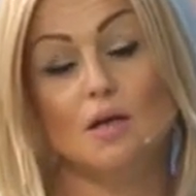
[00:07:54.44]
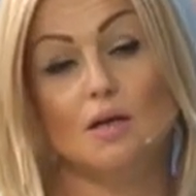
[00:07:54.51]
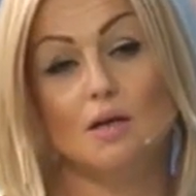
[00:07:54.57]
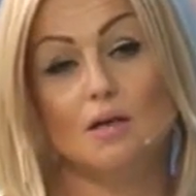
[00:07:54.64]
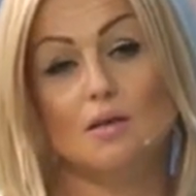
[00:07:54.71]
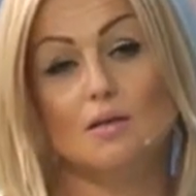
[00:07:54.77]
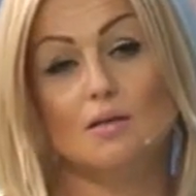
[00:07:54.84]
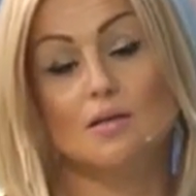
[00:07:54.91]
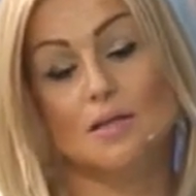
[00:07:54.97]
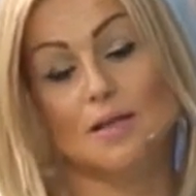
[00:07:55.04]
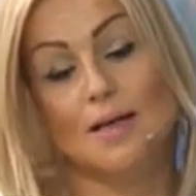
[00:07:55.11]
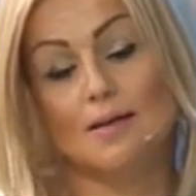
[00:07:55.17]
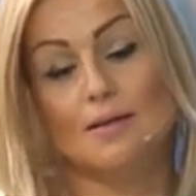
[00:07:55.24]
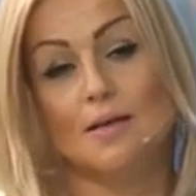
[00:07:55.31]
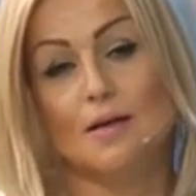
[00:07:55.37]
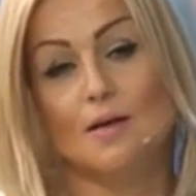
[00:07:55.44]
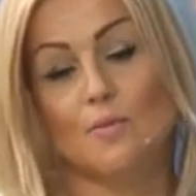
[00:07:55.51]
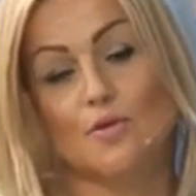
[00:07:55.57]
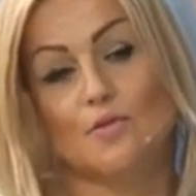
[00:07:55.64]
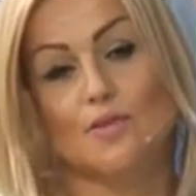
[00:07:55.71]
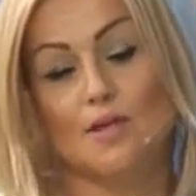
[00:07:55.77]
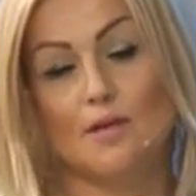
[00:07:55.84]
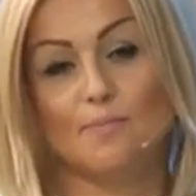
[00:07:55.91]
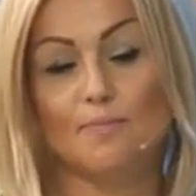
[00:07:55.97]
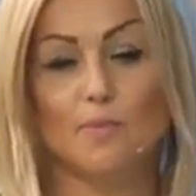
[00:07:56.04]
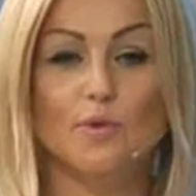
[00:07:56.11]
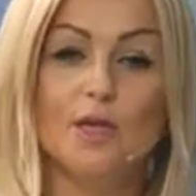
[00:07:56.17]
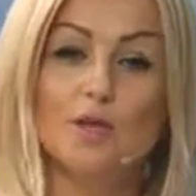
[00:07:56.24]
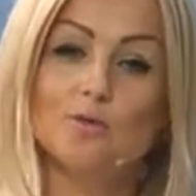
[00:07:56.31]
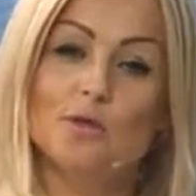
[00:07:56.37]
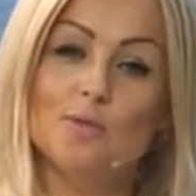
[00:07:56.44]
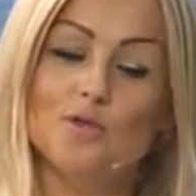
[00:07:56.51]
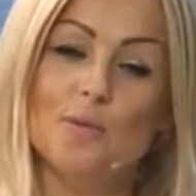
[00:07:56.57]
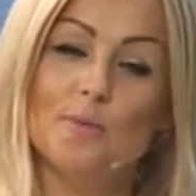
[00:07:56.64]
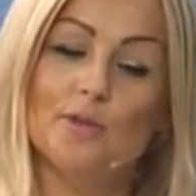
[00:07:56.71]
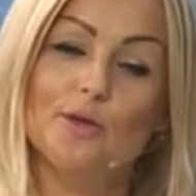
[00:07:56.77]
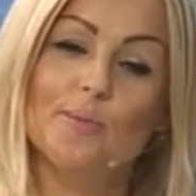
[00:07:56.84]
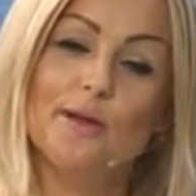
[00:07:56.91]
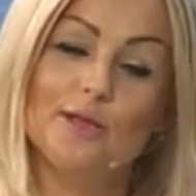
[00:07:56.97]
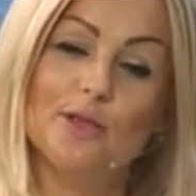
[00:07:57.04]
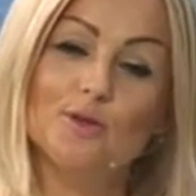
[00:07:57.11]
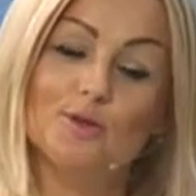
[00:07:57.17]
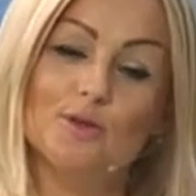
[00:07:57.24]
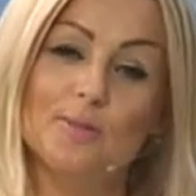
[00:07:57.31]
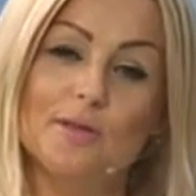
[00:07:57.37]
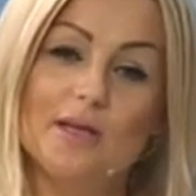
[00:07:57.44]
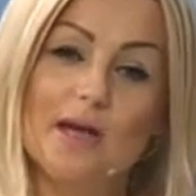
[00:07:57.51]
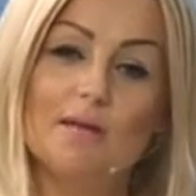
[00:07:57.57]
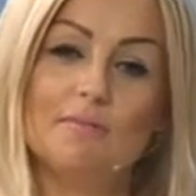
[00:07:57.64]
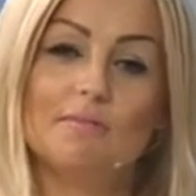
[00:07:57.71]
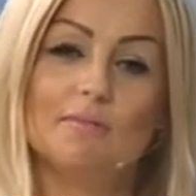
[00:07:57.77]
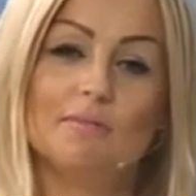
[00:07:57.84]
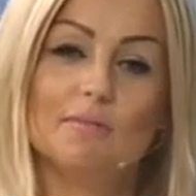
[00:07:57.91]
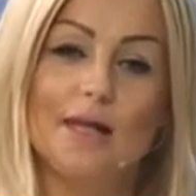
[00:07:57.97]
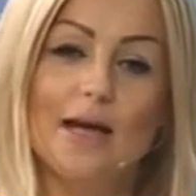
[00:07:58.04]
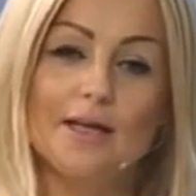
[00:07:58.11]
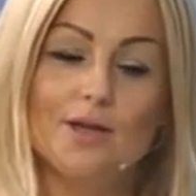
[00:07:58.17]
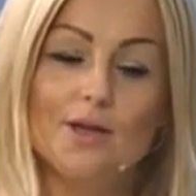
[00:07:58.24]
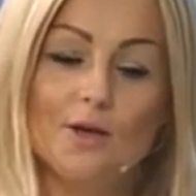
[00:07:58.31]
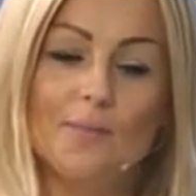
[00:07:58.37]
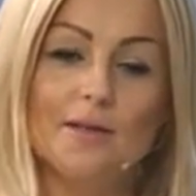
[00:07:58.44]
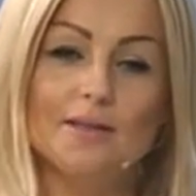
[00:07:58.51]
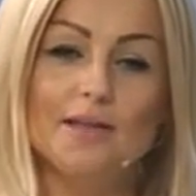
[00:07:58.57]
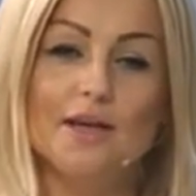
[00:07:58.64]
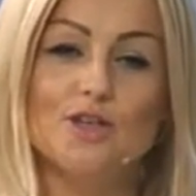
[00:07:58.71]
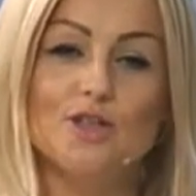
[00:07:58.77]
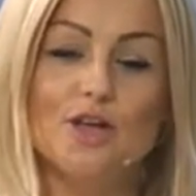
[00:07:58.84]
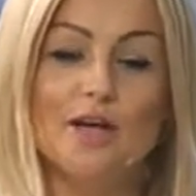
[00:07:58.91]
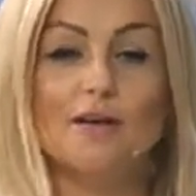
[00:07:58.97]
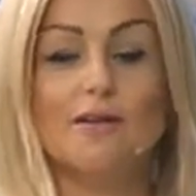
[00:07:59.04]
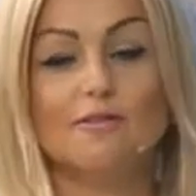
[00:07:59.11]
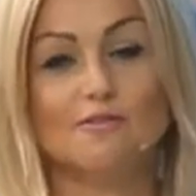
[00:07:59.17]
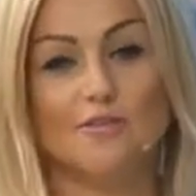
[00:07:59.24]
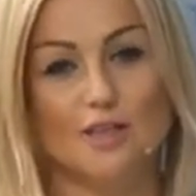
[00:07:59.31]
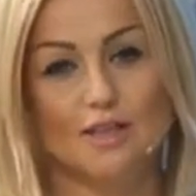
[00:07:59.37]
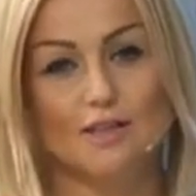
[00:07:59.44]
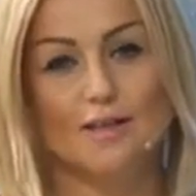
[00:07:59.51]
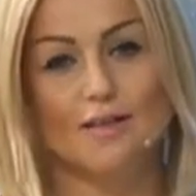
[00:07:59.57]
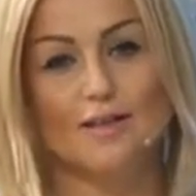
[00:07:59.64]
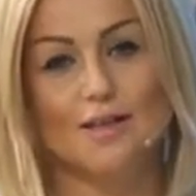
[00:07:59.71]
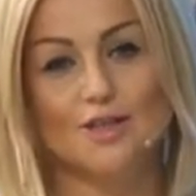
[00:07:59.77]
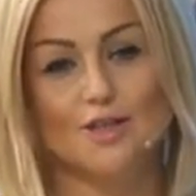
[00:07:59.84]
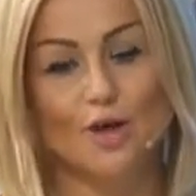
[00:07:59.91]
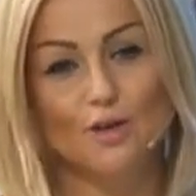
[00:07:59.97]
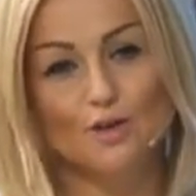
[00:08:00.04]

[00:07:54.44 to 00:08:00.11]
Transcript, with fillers: E, skrajne emocje. Niektórym się podoba, niektórym nie. Jakie komentarze w internecie?